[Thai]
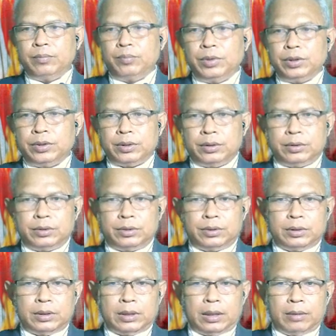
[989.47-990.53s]
pieces
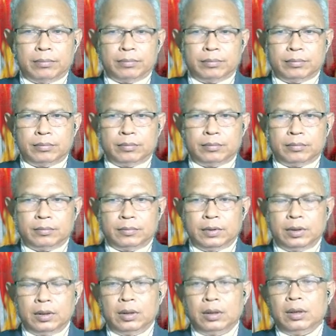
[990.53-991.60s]
นะครับ
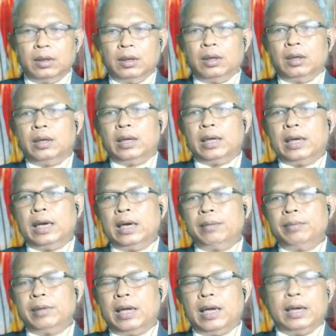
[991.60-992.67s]
ในการรั
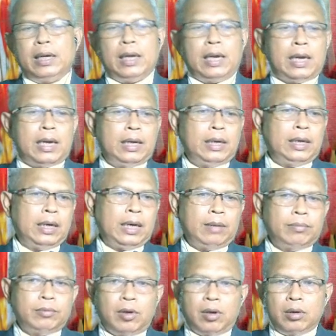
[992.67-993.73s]
บประทานอาหารนะครั
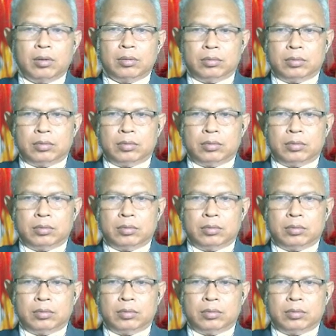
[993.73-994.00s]
บ ต้อง